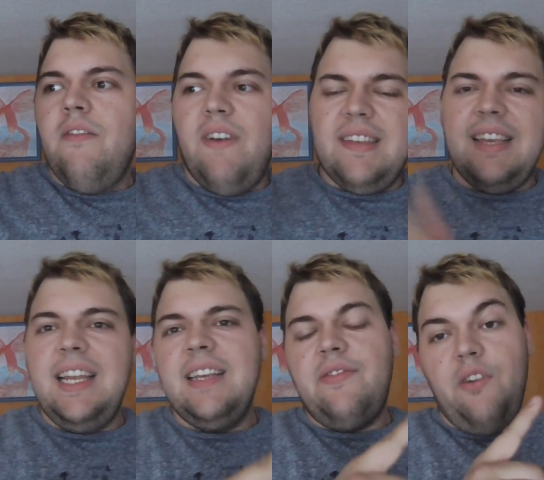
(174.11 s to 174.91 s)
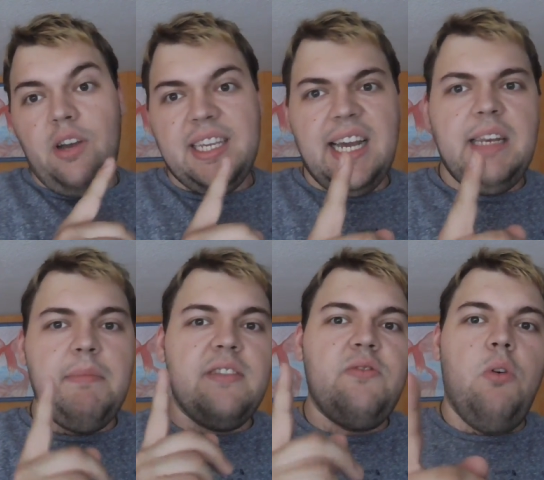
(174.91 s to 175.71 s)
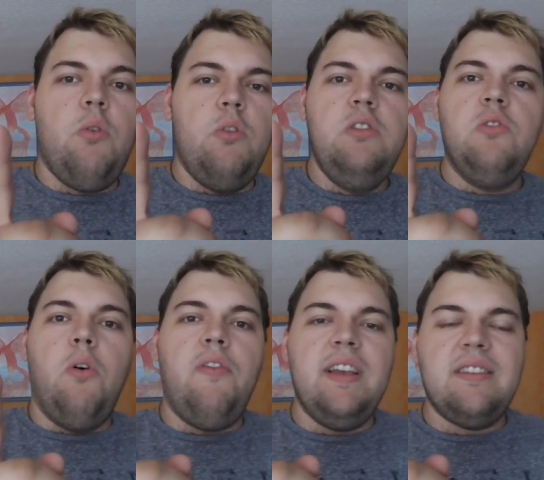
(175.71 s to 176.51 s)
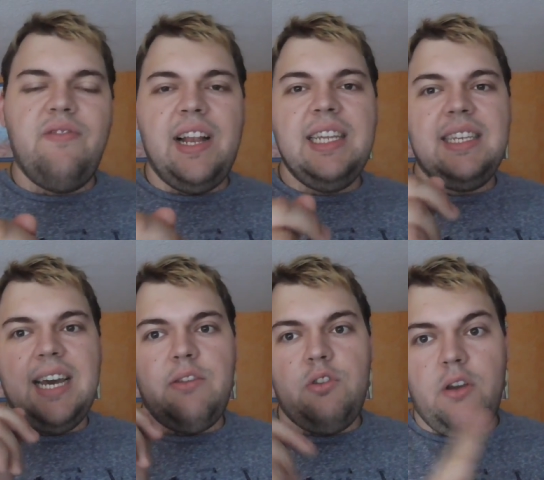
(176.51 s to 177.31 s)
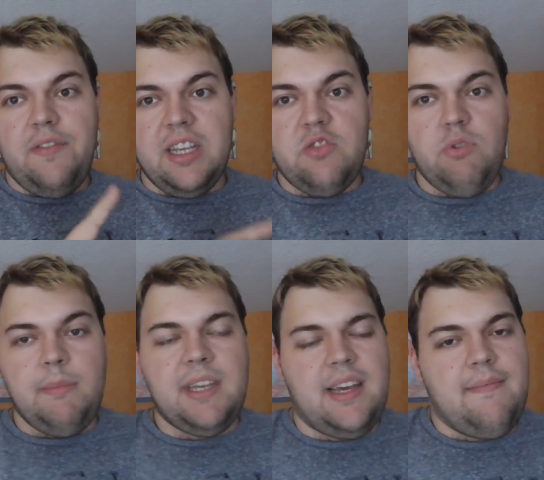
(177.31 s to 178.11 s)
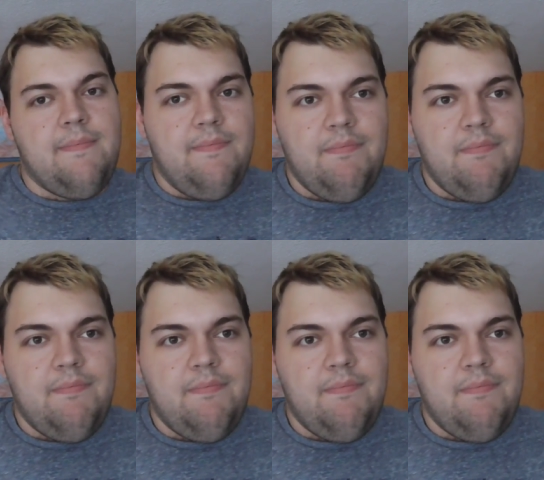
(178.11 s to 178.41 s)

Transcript: Was allerdings für euch gar nicht mal so undoof ist, weil ich dadurch öfter streamen kann.